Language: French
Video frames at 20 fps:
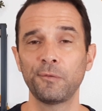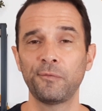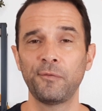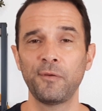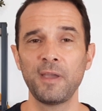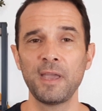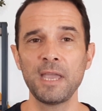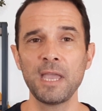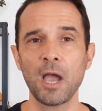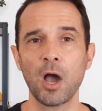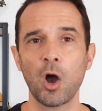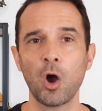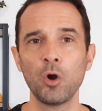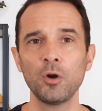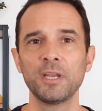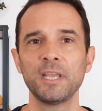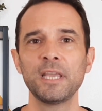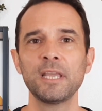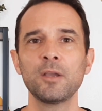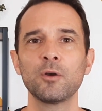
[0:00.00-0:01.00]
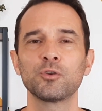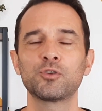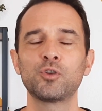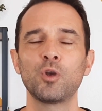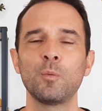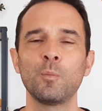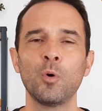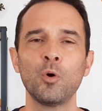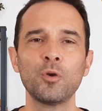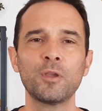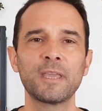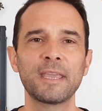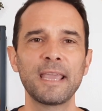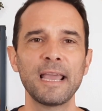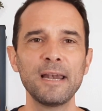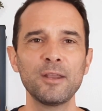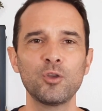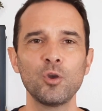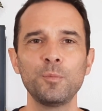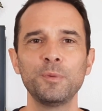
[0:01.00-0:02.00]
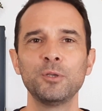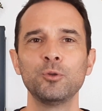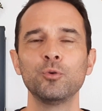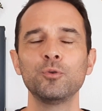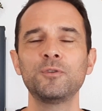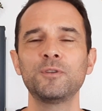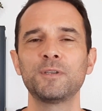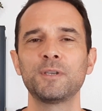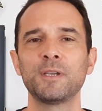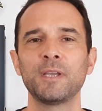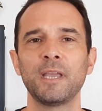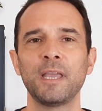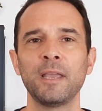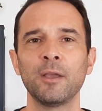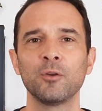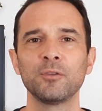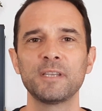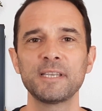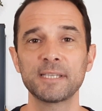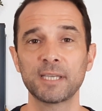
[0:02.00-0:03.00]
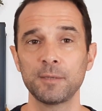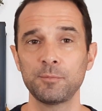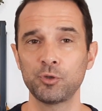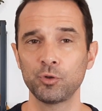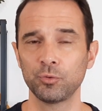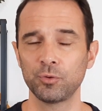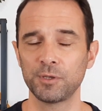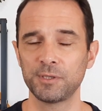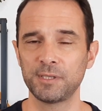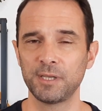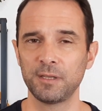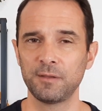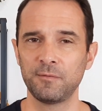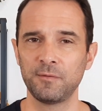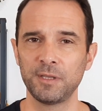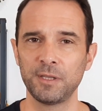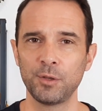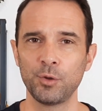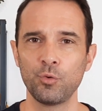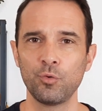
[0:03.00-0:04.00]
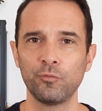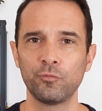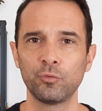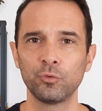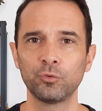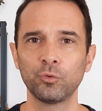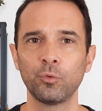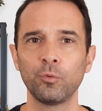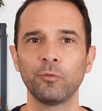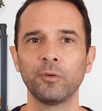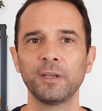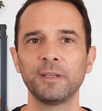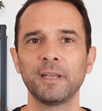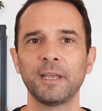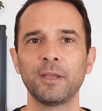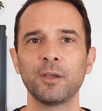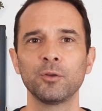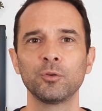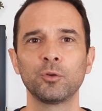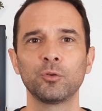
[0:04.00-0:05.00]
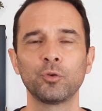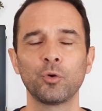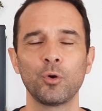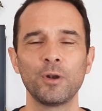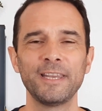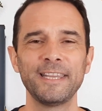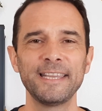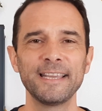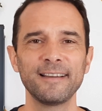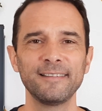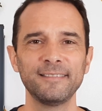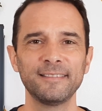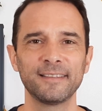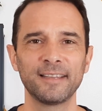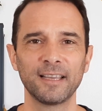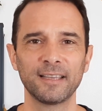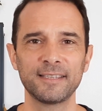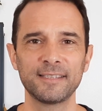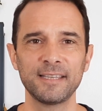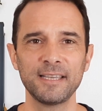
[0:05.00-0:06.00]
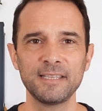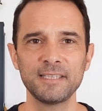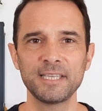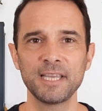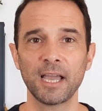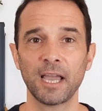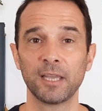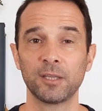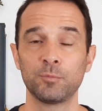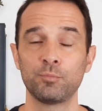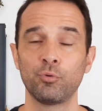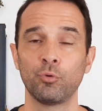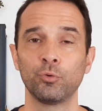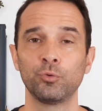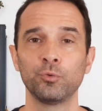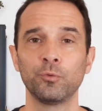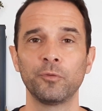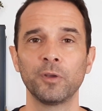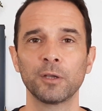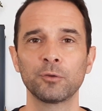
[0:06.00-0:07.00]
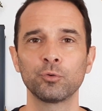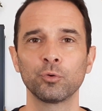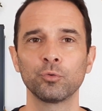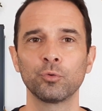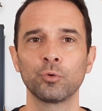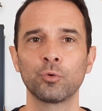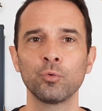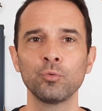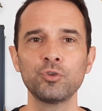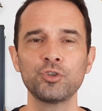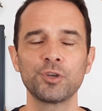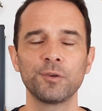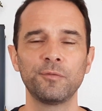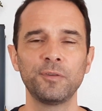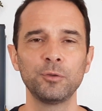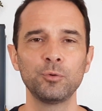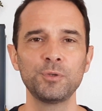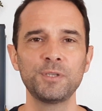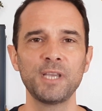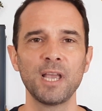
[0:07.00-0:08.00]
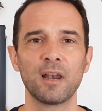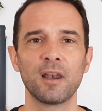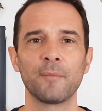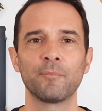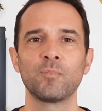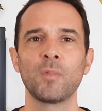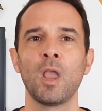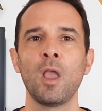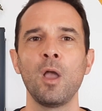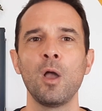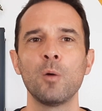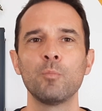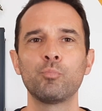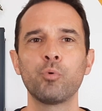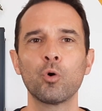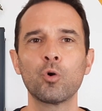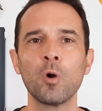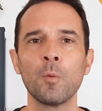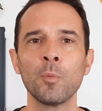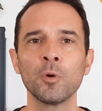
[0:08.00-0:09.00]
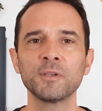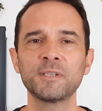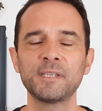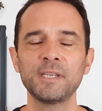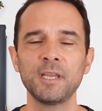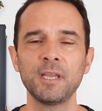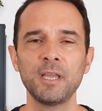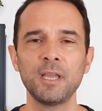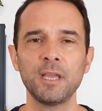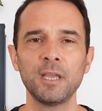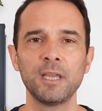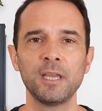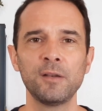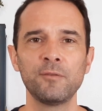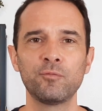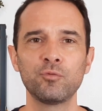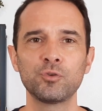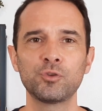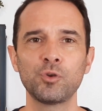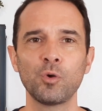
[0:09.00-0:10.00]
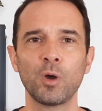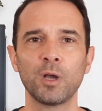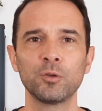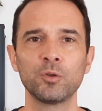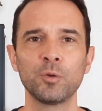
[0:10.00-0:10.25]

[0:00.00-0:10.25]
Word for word: fait en ligne en seulement quelques minutes et en description de cette vidéo, vous trouverez d'ailleurs notre lien d'accès direct pour une ouverture de compte chez Fiducial. Pour commencer, il vous sera